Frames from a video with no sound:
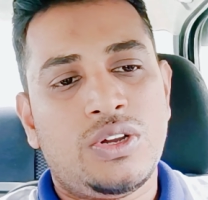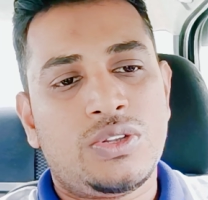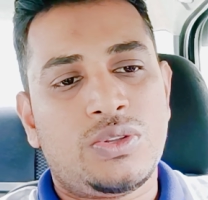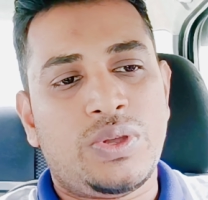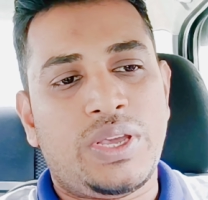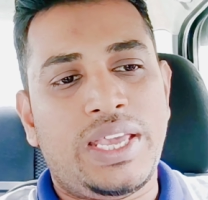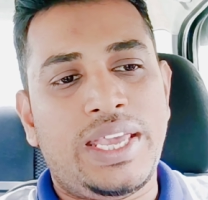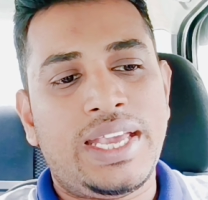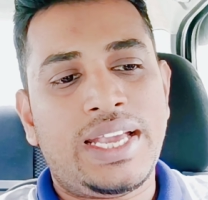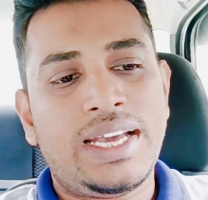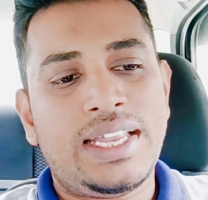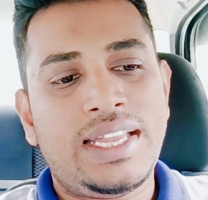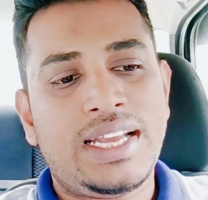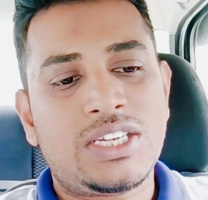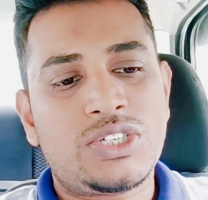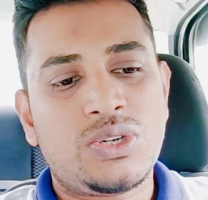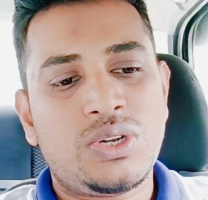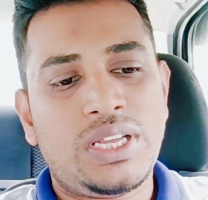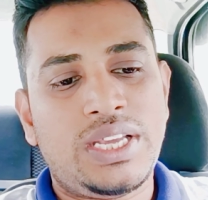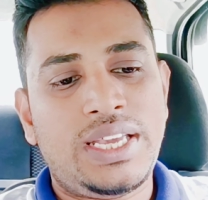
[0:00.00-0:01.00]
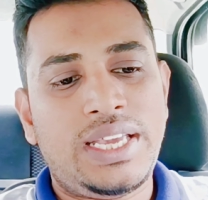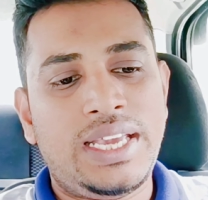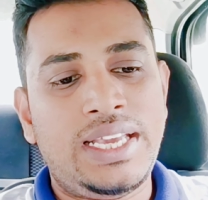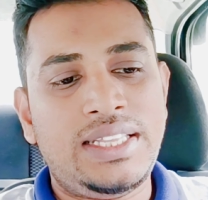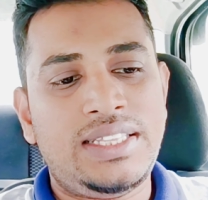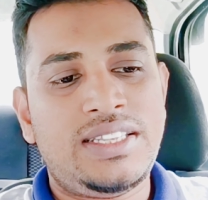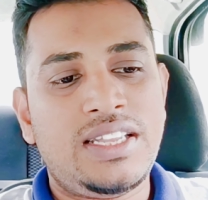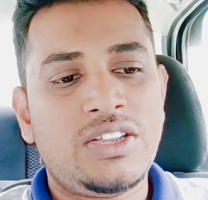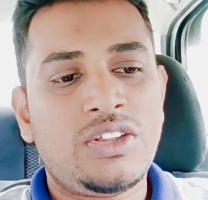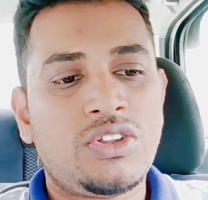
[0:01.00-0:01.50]
তো এখানে আসলে এই
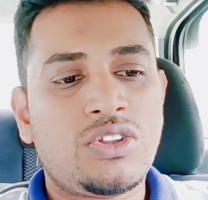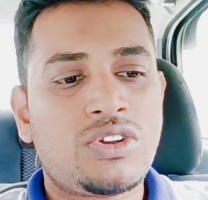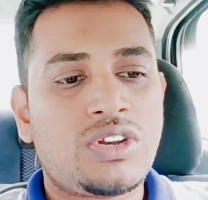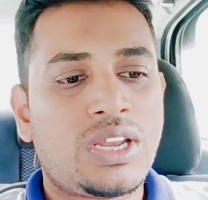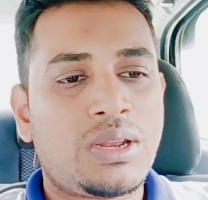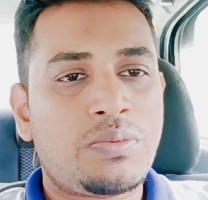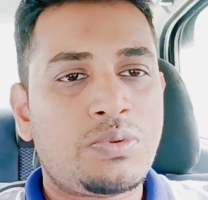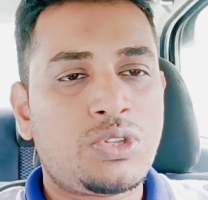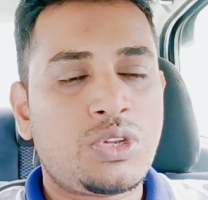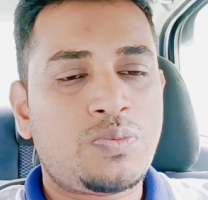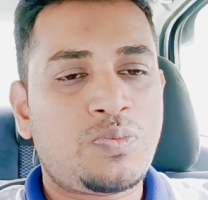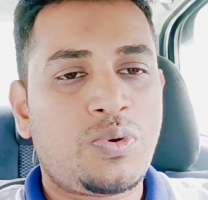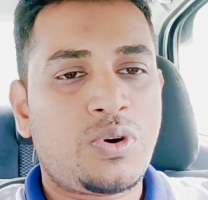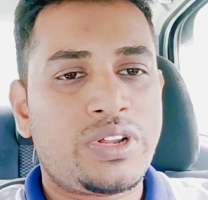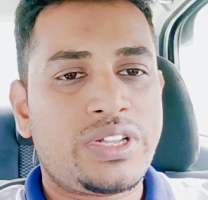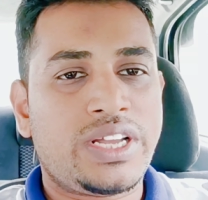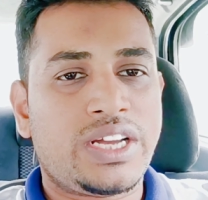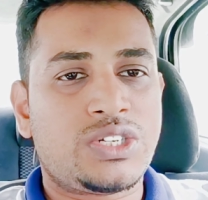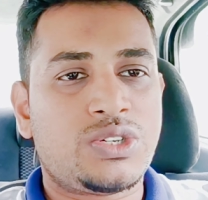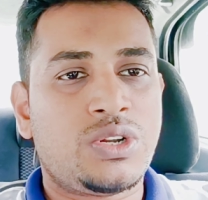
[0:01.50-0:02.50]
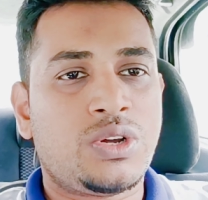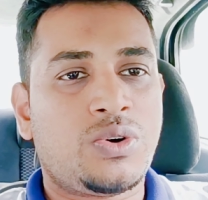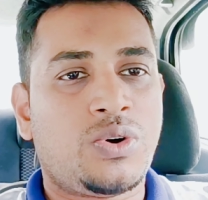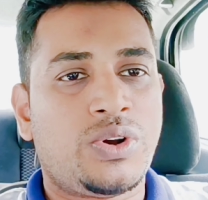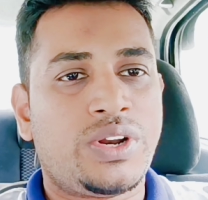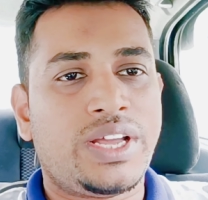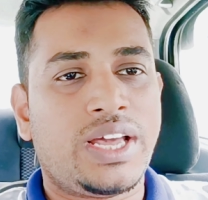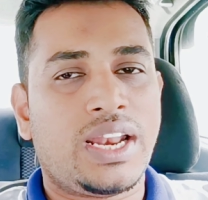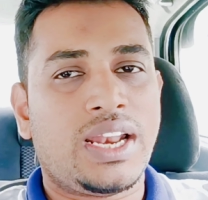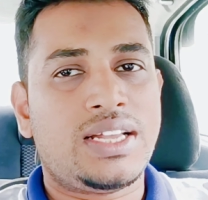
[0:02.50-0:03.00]
যে ভিতর পড়ে যায় আসলে
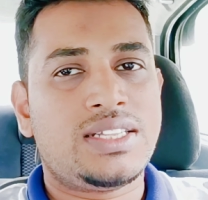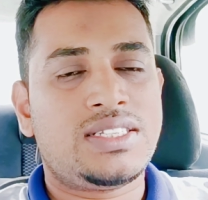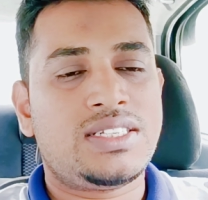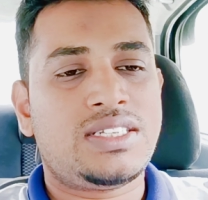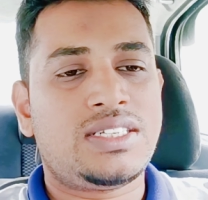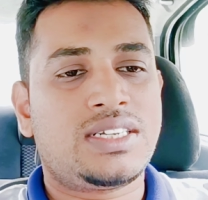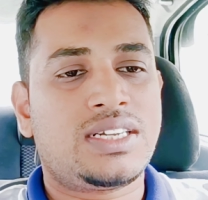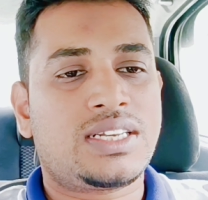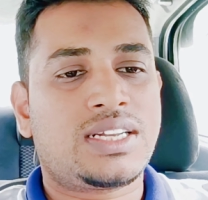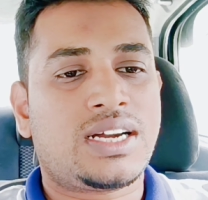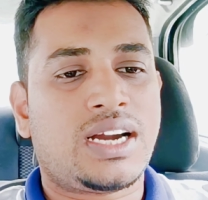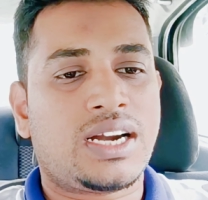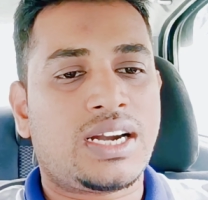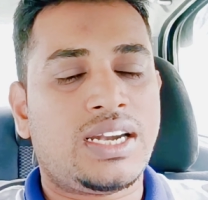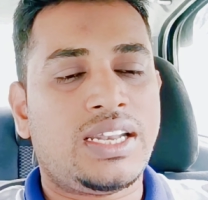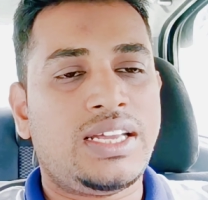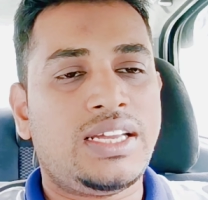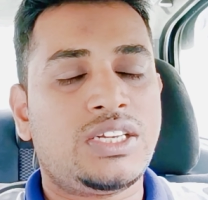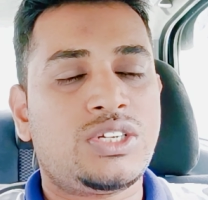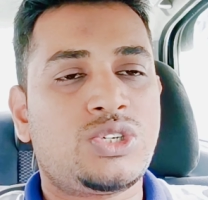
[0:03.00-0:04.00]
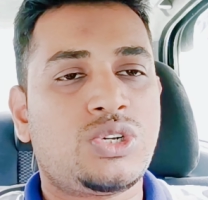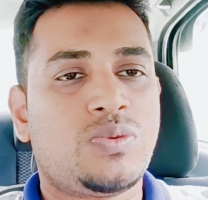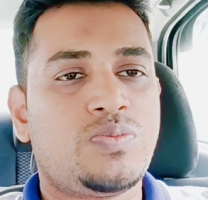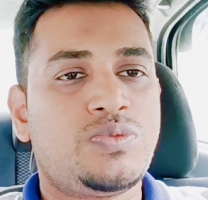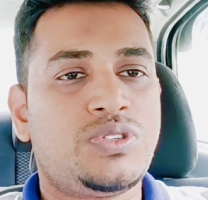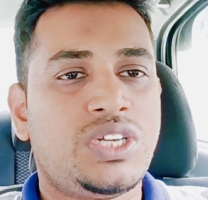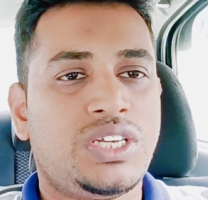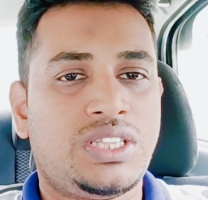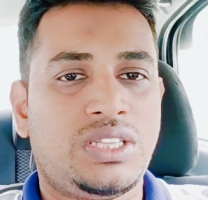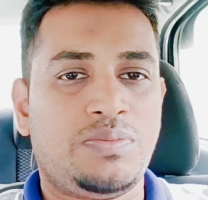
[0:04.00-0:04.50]
কোন এয়ারলাইন্সে টিকিট কাটলে
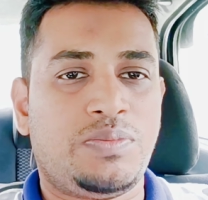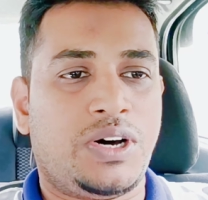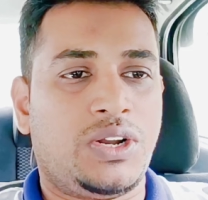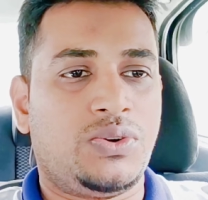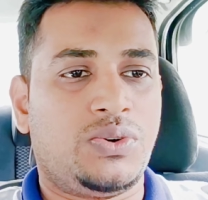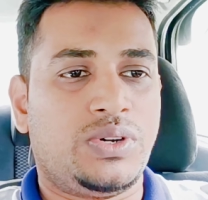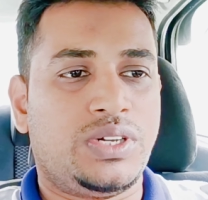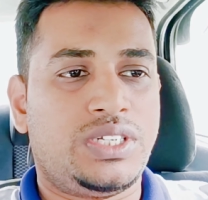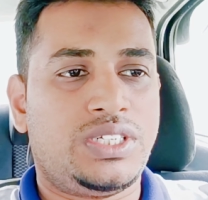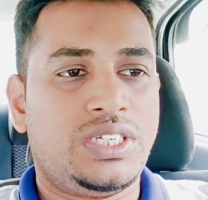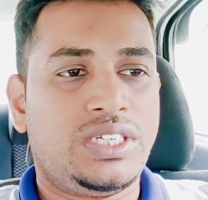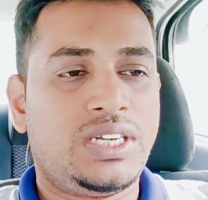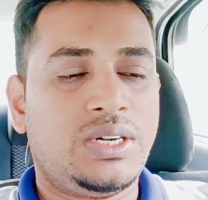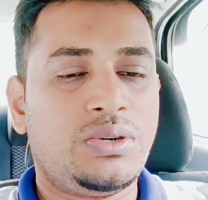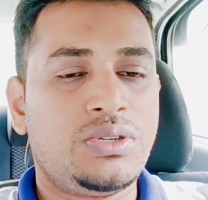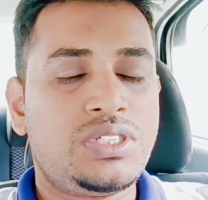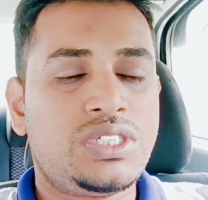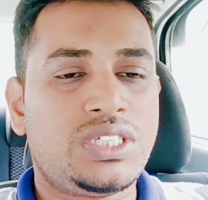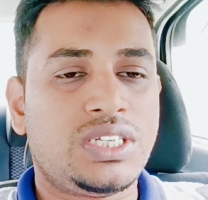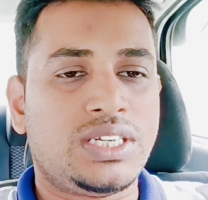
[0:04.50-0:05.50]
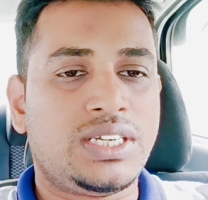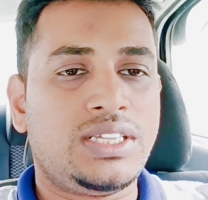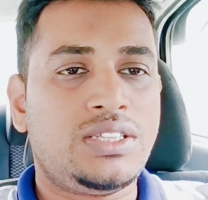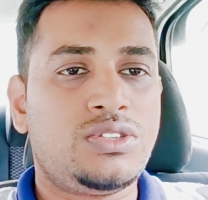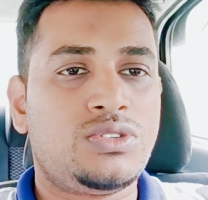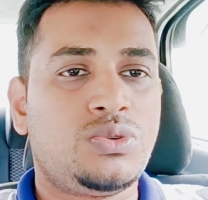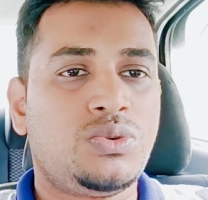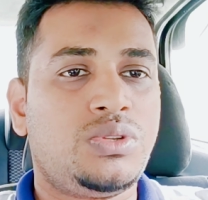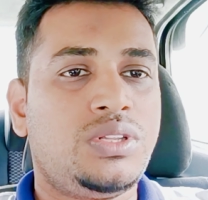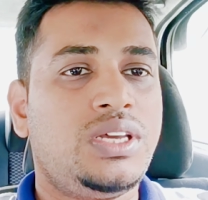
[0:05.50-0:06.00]
সবচাইতে ভালো হয় সেটা হচ্ছে
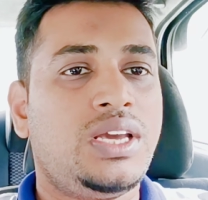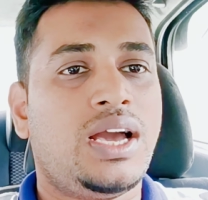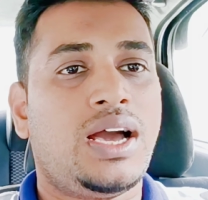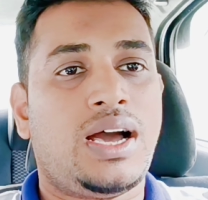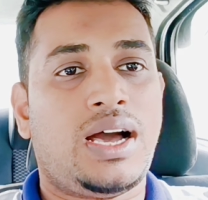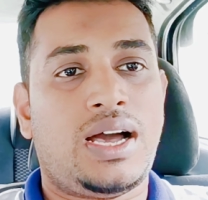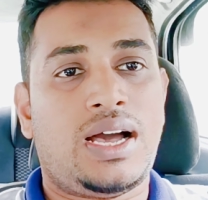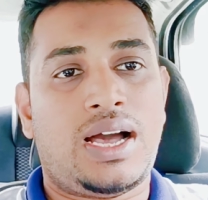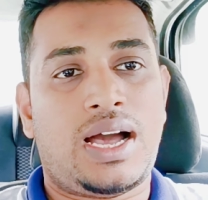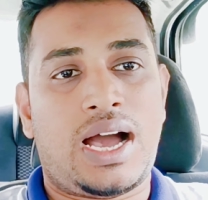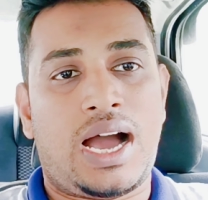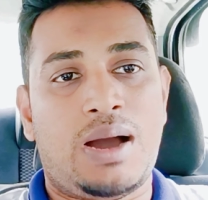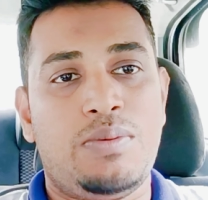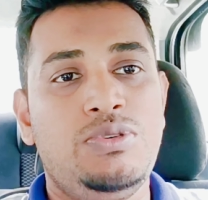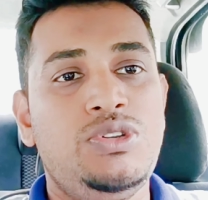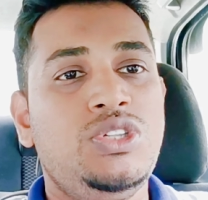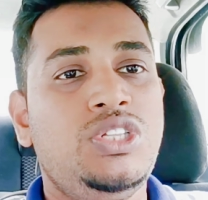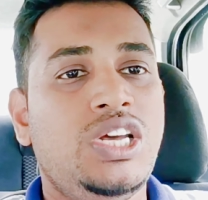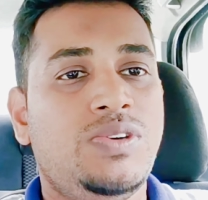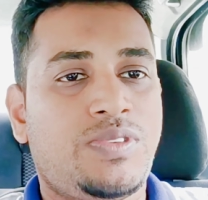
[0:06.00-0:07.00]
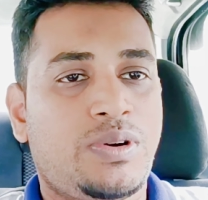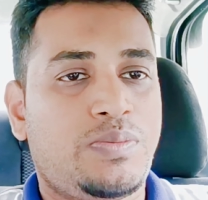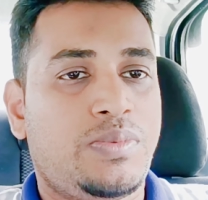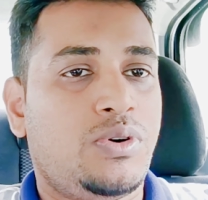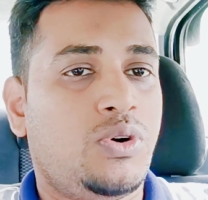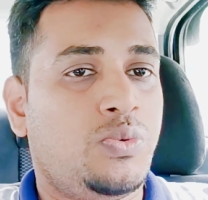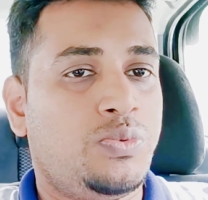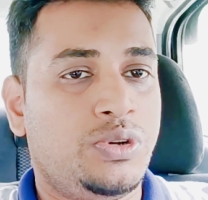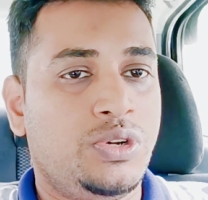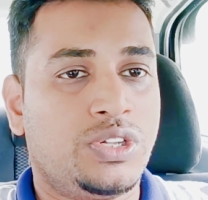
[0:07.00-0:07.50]
যদি আমি যদি আমার
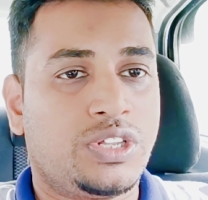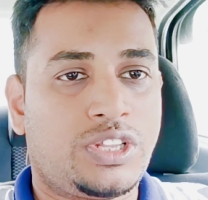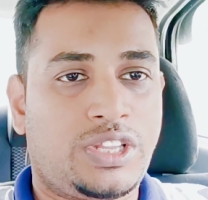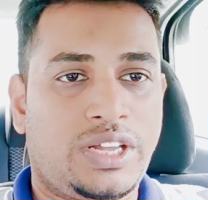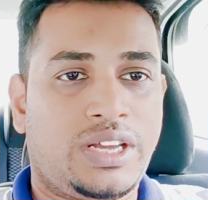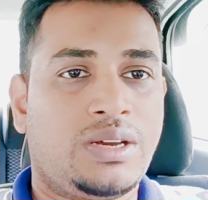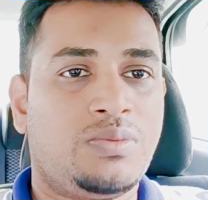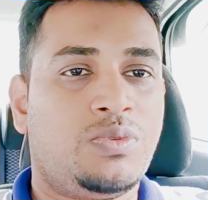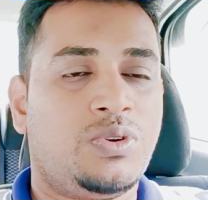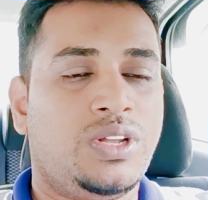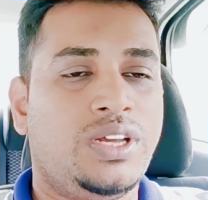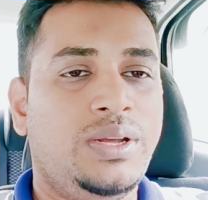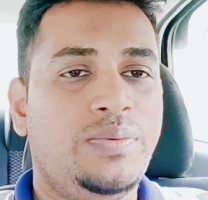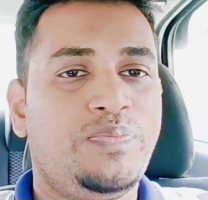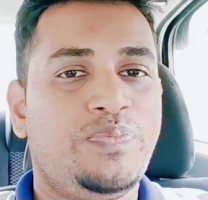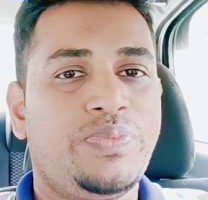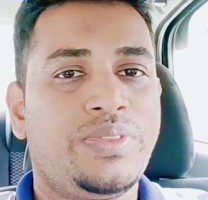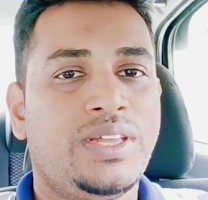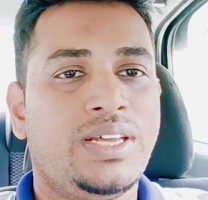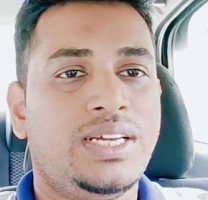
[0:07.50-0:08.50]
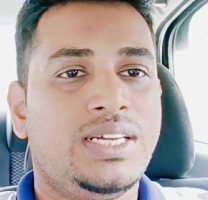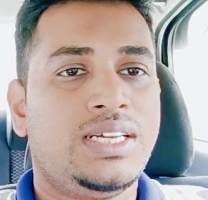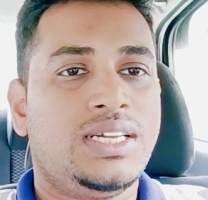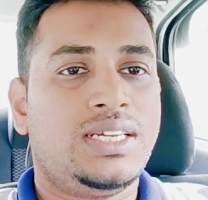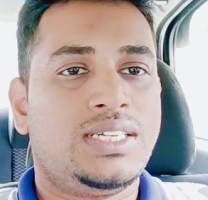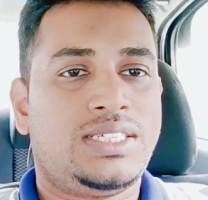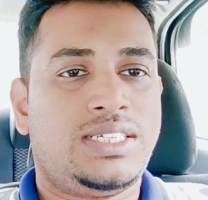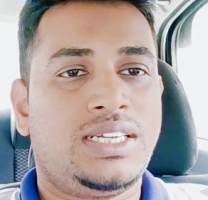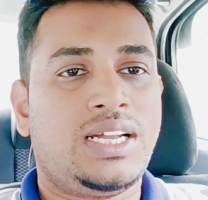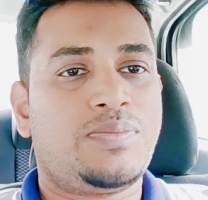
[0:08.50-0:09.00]
অভিজ্ঞতা থেকে বলি
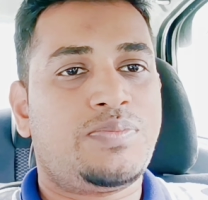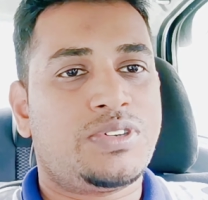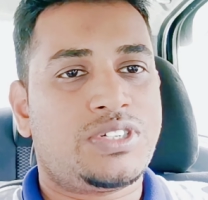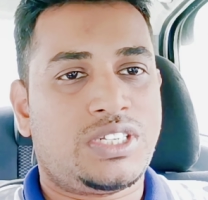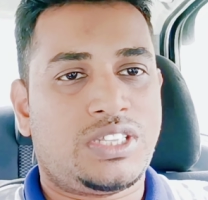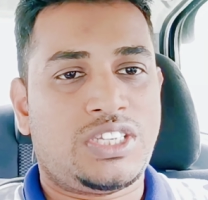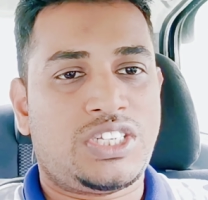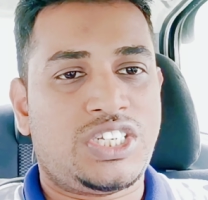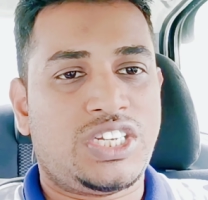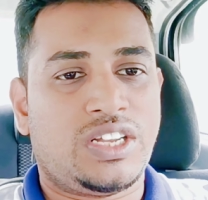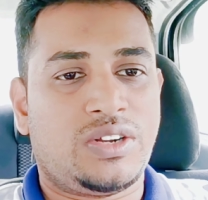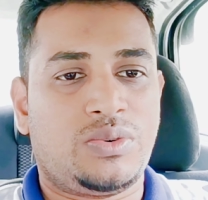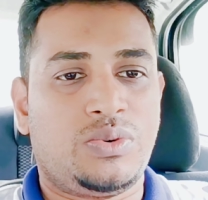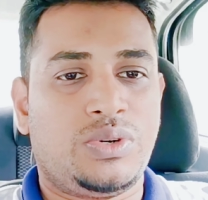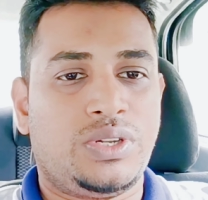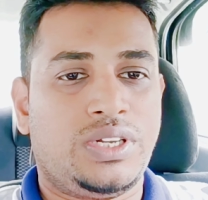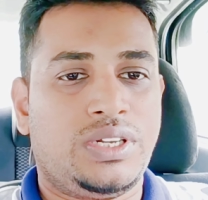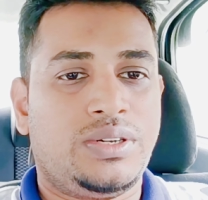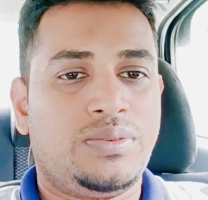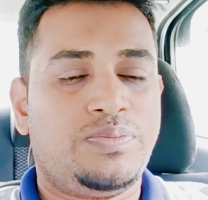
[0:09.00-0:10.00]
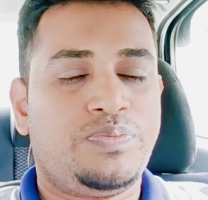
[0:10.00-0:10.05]
সেটা আপনার সাথে শেয়ার করি